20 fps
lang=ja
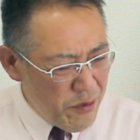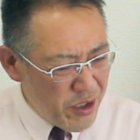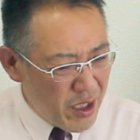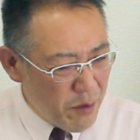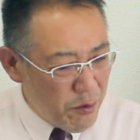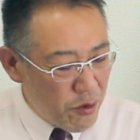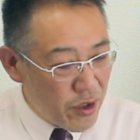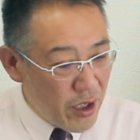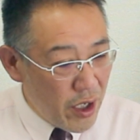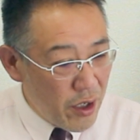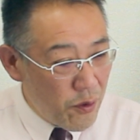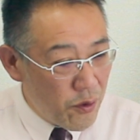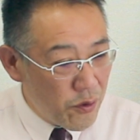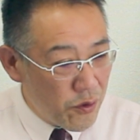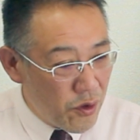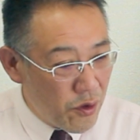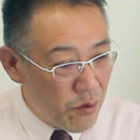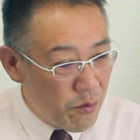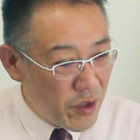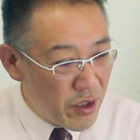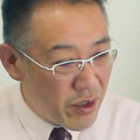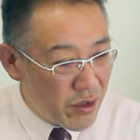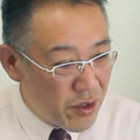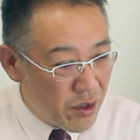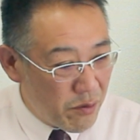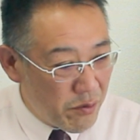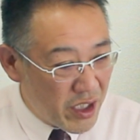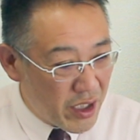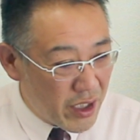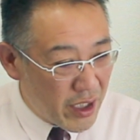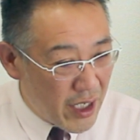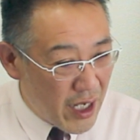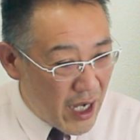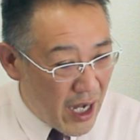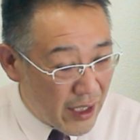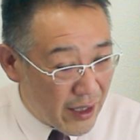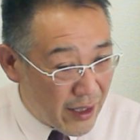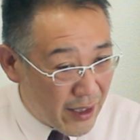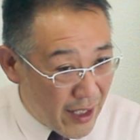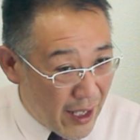う見ても猫の水飲み器が
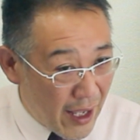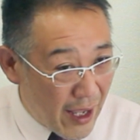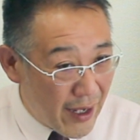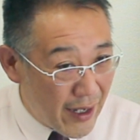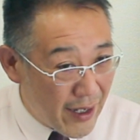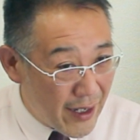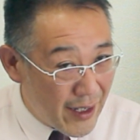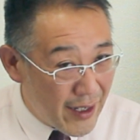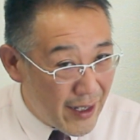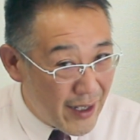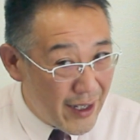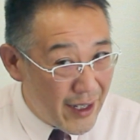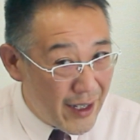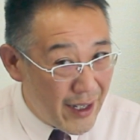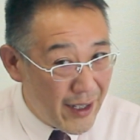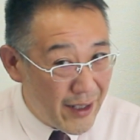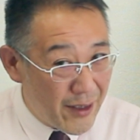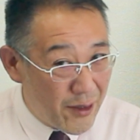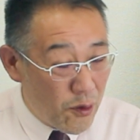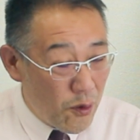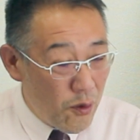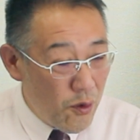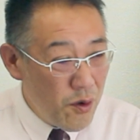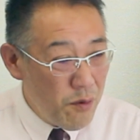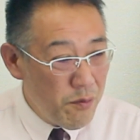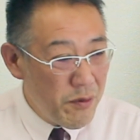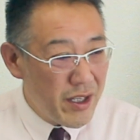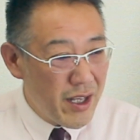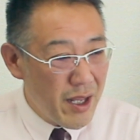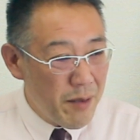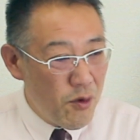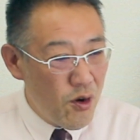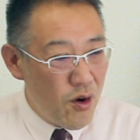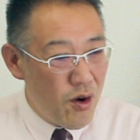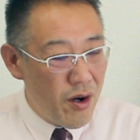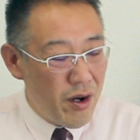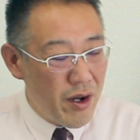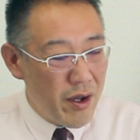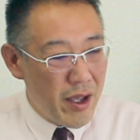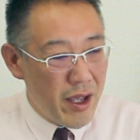あって、えどう見て
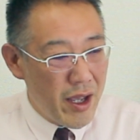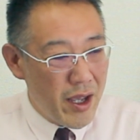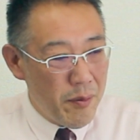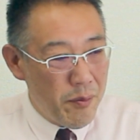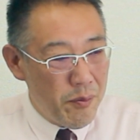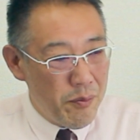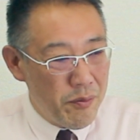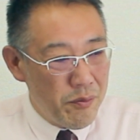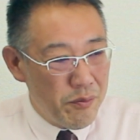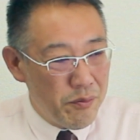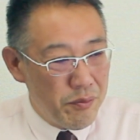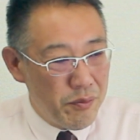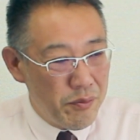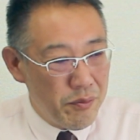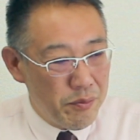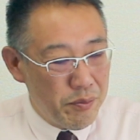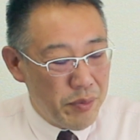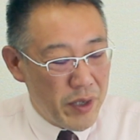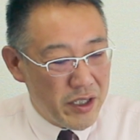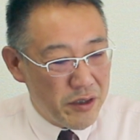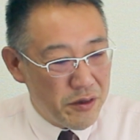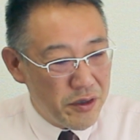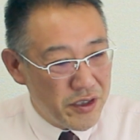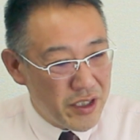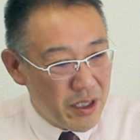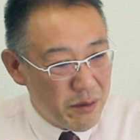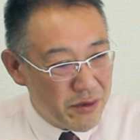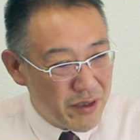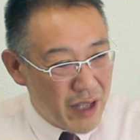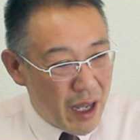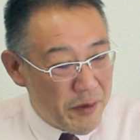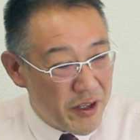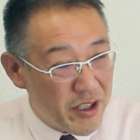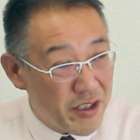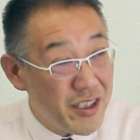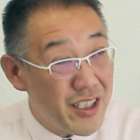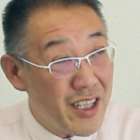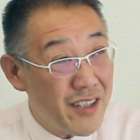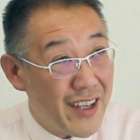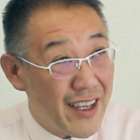も、えー、ペディグリジャム、あ、
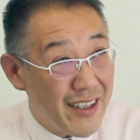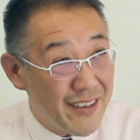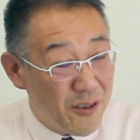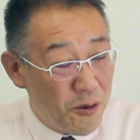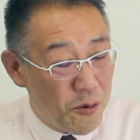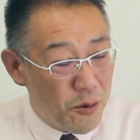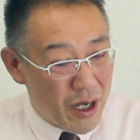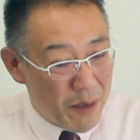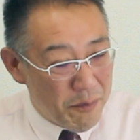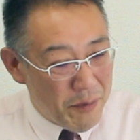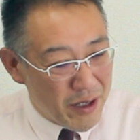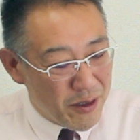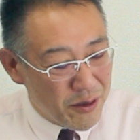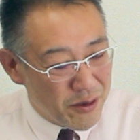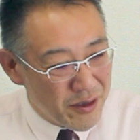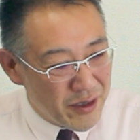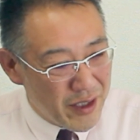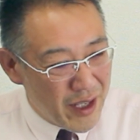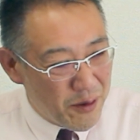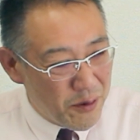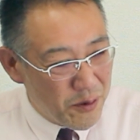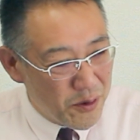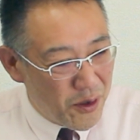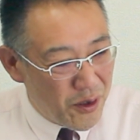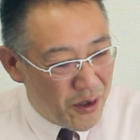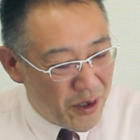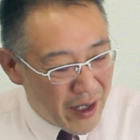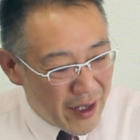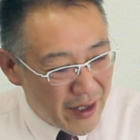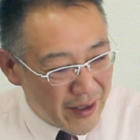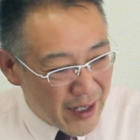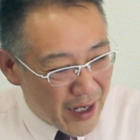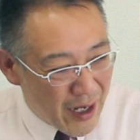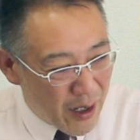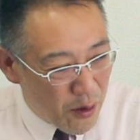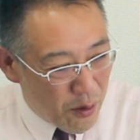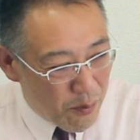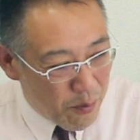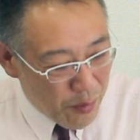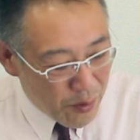ペディグリジャムは犬の方か、まあ要するに猫の餌が
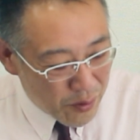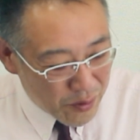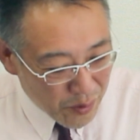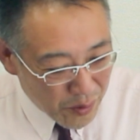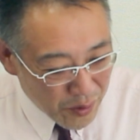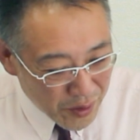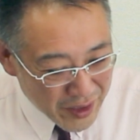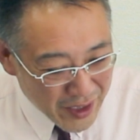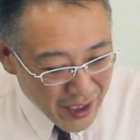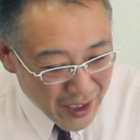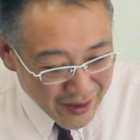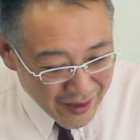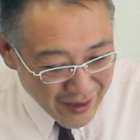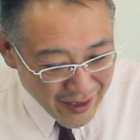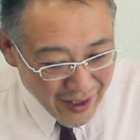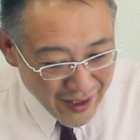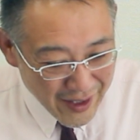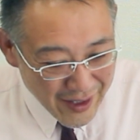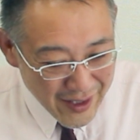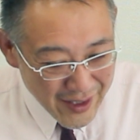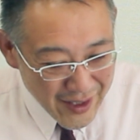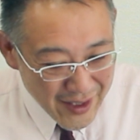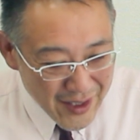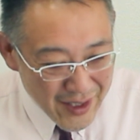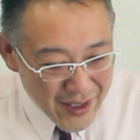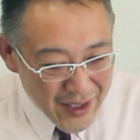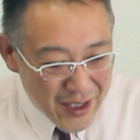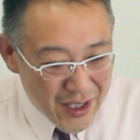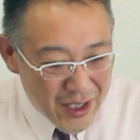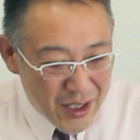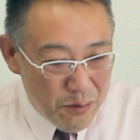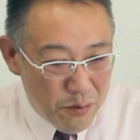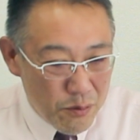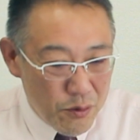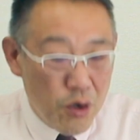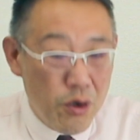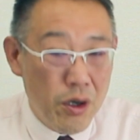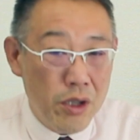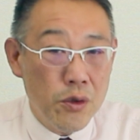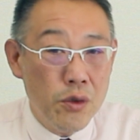こうポッと置いてあって。
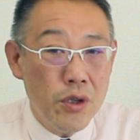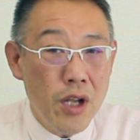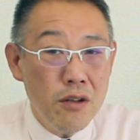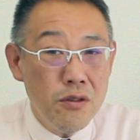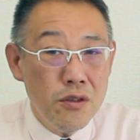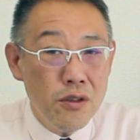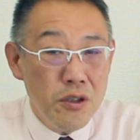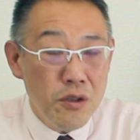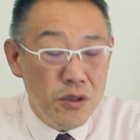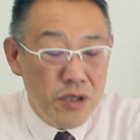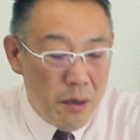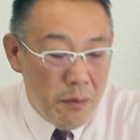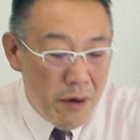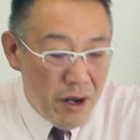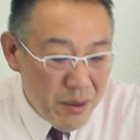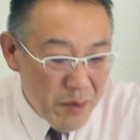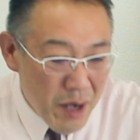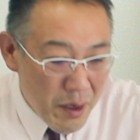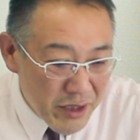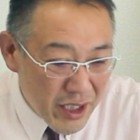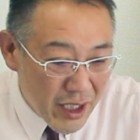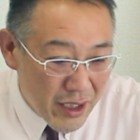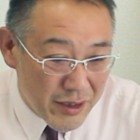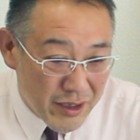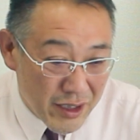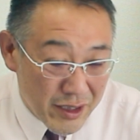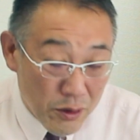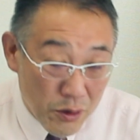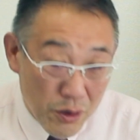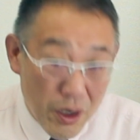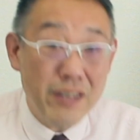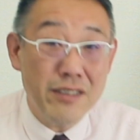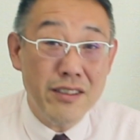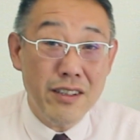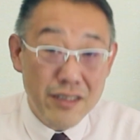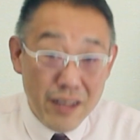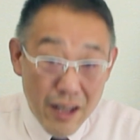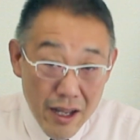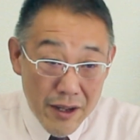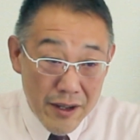要は野良の毛のたまり場みたいになっちゃったところがあるん
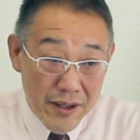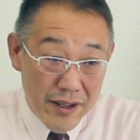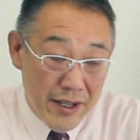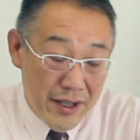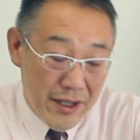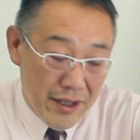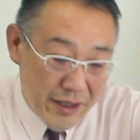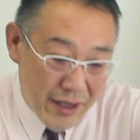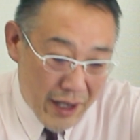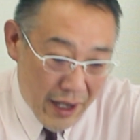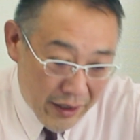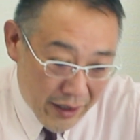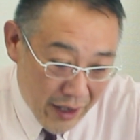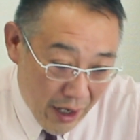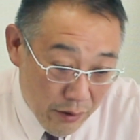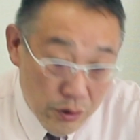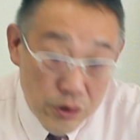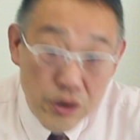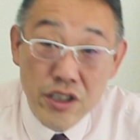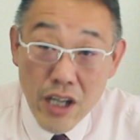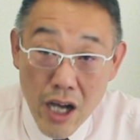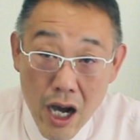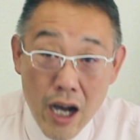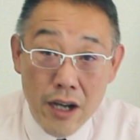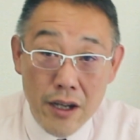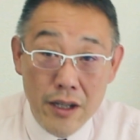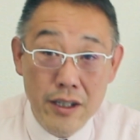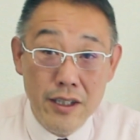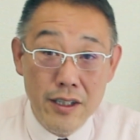ですね、玄関口が。